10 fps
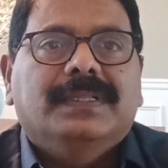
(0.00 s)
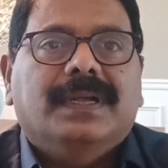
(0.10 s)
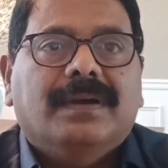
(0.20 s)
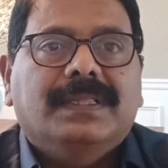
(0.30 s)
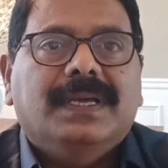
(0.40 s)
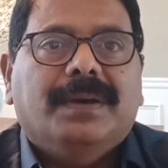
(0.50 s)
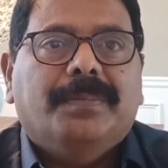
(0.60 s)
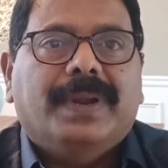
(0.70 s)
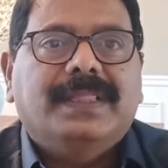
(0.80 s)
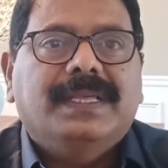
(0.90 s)
తర్వాత
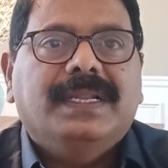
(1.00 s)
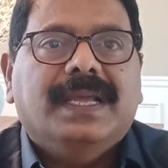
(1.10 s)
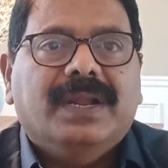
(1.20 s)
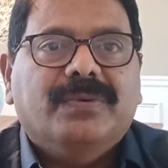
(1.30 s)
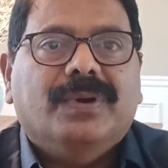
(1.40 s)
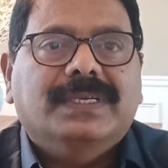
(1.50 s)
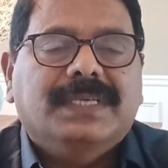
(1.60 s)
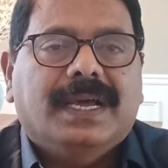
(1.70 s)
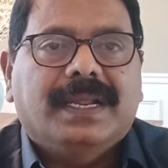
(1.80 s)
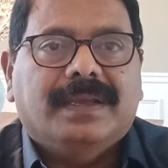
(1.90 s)
ప్రతి నెలకు
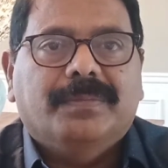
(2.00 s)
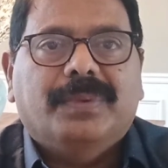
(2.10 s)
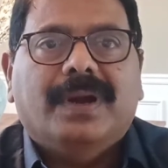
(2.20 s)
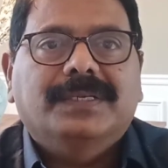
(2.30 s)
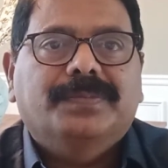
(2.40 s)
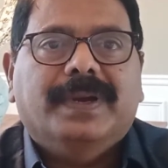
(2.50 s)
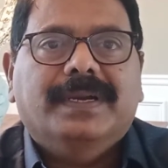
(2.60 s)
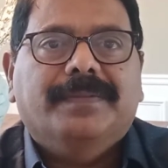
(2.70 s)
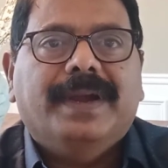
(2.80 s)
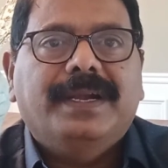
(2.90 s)
ఒకసారి బ్రాడ్
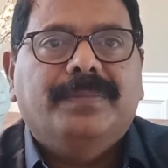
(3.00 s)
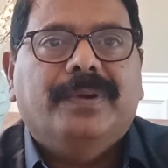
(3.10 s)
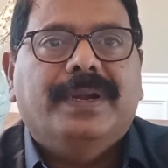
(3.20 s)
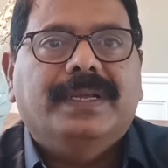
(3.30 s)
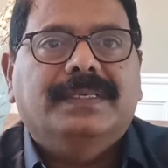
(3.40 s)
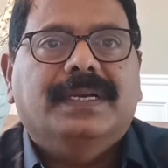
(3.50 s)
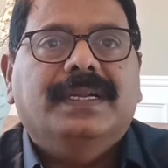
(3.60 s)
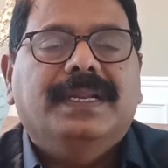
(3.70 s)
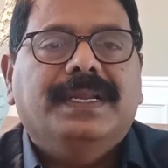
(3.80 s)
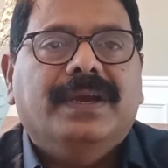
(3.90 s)
స్పెక్ట్రమ్ యాంటీబయాటిక్స్
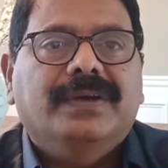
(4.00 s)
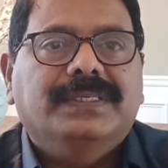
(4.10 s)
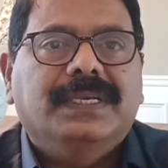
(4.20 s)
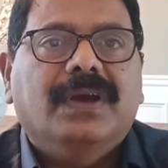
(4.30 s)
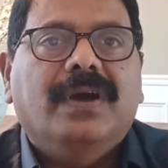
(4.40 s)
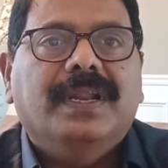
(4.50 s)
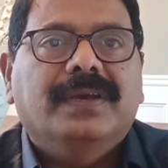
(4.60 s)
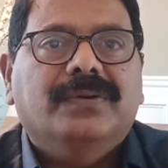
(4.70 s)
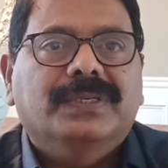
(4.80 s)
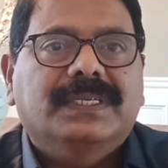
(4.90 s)
అంటే నియాక్సీ కానీ
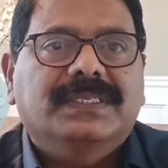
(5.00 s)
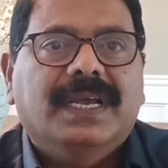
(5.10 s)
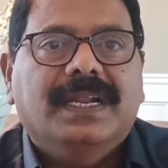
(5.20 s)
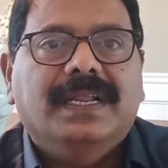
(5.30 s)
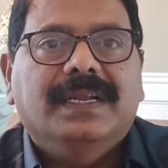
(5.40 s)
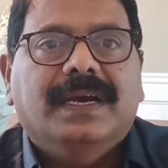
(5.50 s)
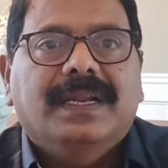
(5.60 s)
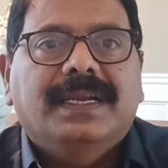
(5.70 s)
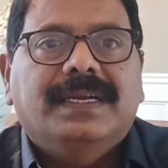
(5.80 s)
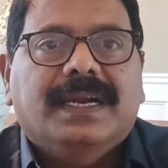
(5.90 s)
హోస్టసైక్లిన్
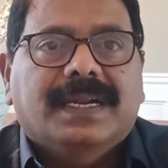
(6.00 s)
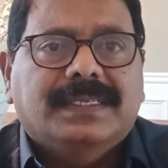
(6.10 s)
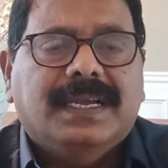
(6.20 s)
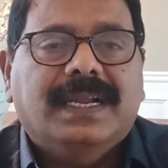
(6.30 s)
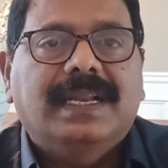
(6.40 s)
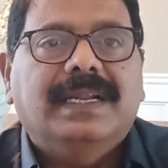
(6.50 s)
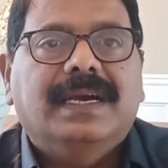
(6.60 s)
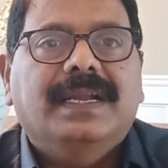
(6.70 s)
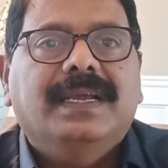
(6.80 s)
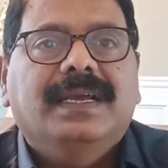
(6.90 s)
కానీ టెట్రసైక్లిన్
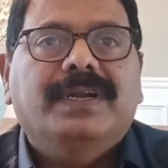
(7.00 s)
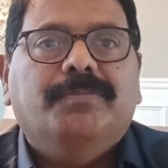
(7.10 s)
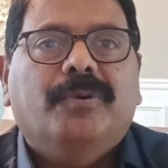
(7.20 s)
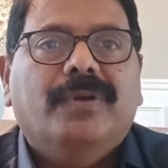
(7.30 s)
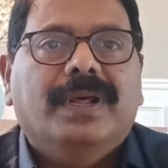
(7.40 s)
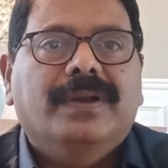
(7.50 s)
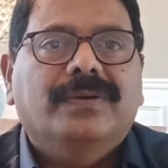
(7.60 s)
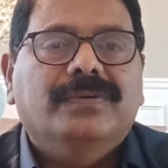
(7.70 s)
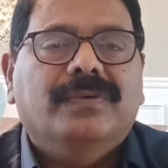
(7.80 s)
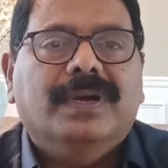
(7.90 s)
కానీ వంటి
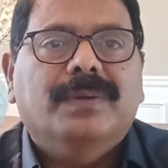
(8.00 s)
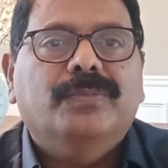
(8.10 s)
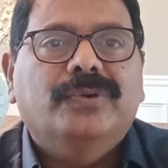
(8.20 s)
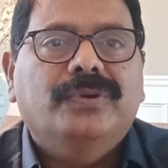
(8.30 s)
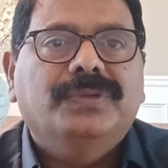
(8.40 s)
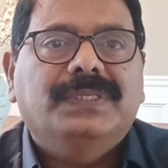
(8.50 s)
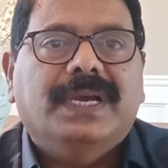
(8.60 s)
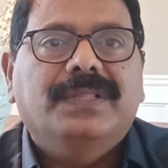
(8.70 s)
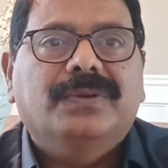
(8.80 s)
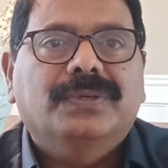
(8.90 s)
పౌడర్ను ఒక మూడు నుంచి
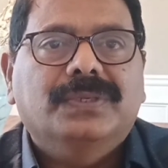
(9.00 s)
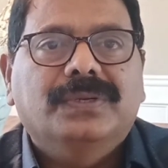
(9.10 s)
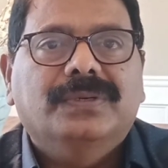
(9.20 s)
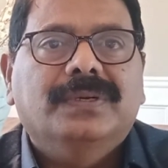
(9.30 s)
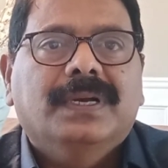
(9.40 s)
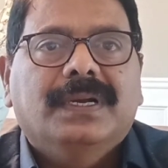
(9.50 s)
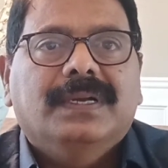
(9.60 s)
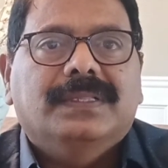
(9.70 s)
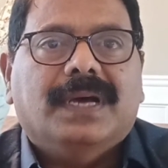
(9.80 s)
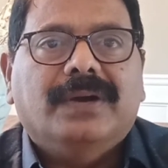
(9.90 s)
ఐదు రోజులు
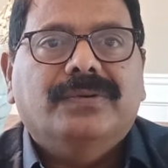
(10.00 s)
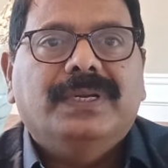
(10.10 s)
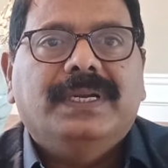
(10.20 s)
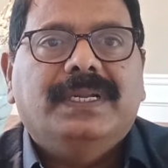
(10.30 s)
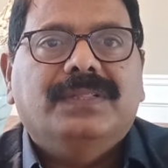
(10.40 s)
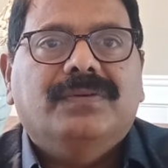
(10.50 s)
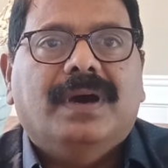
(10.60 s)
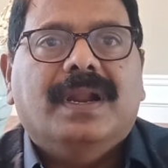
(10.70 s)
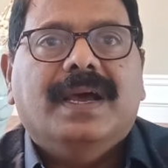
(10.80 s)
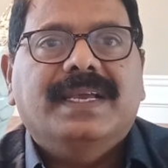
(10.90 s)
తాగునీటి
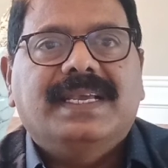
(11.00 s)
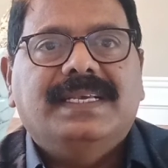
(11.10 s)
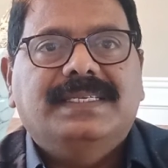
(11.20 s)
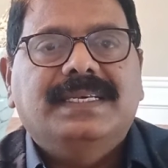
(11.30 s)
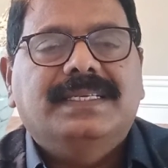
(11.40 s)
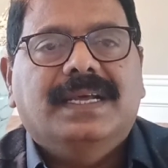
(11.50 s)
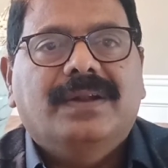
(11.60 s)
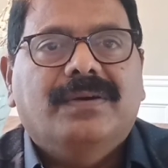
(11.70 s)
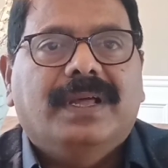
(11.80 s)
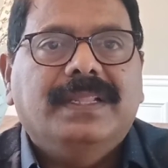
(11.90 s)
ద్వారా ఈ
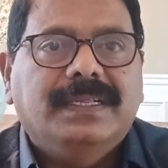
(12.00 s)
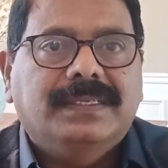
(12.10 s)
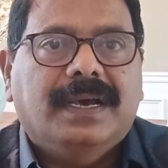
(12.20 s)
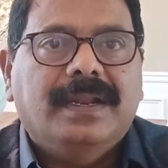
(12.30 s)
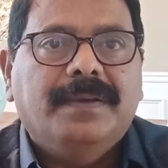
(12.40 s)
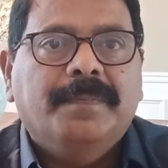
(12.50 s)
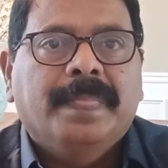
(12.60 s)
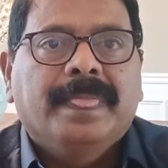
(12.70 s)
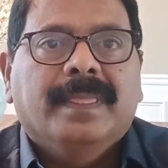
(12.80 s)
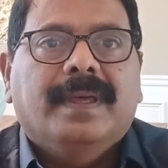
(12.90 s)
సీజన్లో అందించాలి
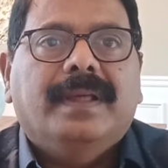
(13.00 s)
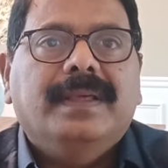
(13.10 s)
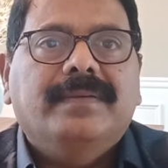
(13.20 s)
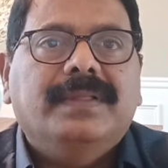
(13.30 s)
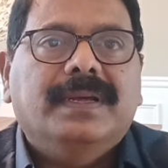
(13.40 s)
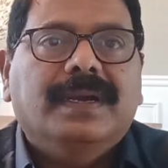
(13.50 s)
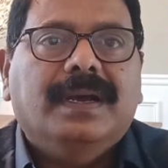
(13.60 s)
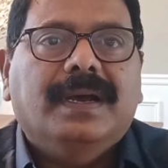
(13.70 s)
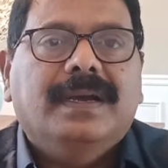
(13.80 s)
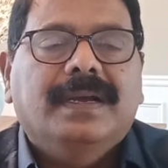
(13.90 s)

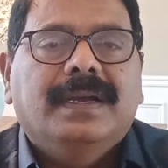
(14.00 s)
అదేవిధంగా